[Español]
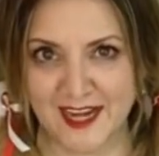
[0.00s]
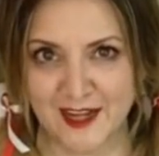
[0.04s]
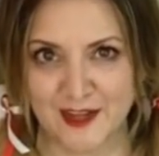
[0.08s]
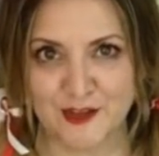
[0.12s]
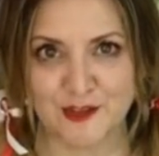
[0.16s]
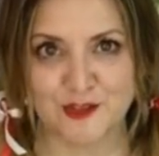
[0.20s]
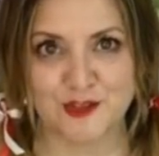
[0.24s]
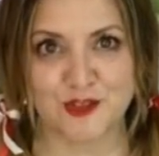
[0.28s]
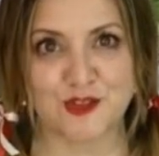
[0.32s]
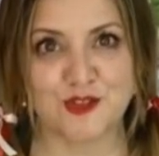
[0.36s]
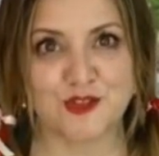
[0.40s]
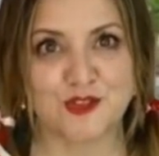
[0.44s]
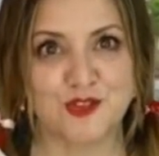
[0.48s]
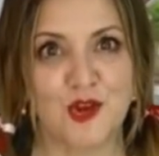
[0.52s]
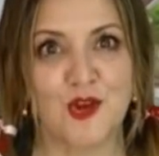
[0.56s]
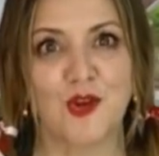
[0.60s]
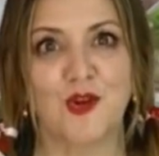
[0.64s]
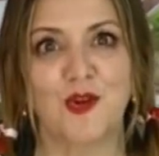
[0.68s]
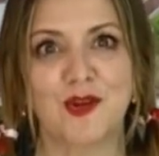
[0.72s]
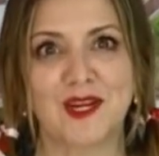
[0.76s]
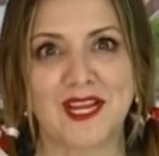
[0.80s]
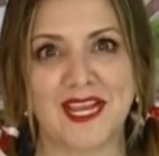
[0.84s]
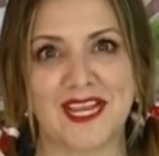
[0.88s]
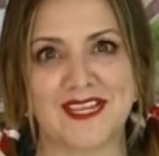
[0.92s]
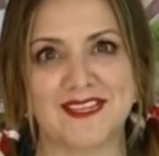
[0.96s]
diarios.
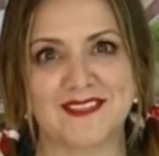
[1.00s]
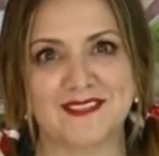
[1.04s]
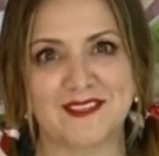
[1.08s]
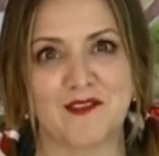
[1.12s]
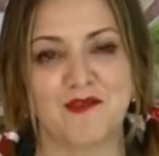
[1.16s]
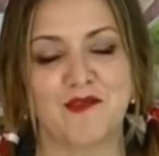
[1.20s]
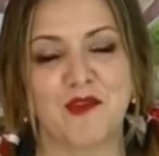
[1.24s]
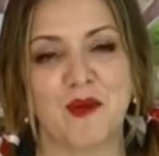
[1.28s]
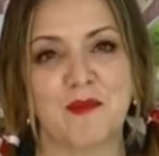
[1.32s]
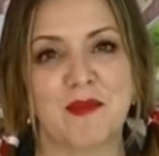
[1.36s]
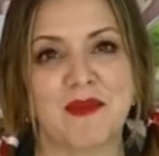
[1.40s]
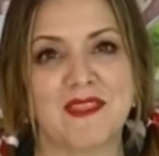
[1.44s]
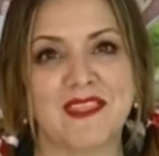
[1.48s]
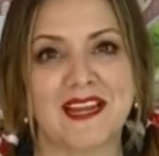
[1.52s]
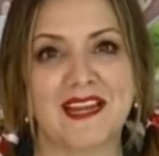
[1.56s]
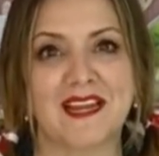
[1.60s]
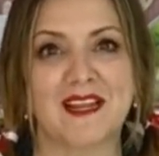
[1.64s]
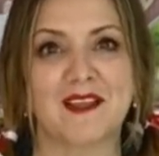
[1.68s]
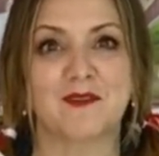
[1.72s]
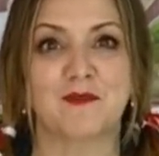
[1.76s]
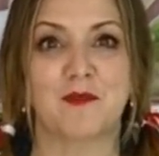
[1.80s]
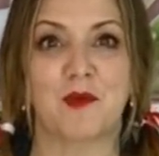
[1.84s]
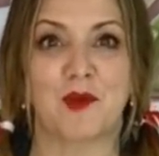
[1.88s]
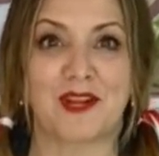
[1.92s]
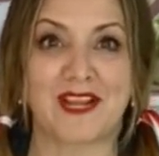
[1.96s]
Yo lo que hice fue
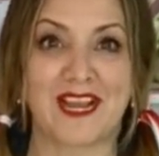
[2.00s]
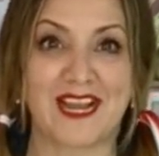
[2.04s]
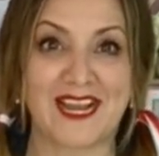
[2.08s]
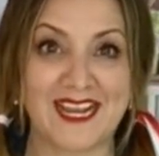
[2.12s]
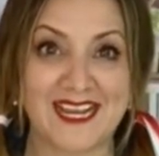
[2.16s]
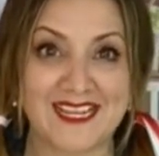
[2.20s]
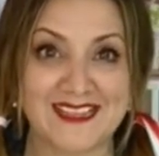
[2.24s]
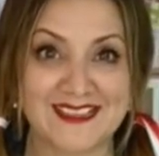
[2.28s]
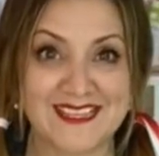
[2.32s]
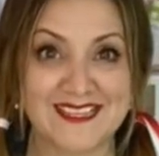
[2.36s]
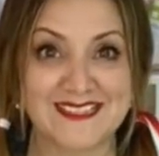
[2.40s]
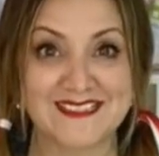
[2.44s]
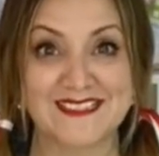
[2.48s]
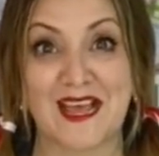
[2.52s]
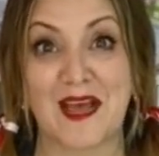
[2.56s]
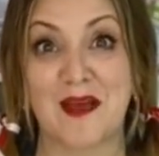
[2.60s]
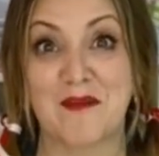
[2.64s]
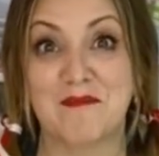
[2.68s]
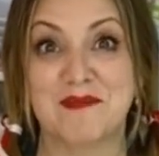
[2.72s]
pedirles molcajetes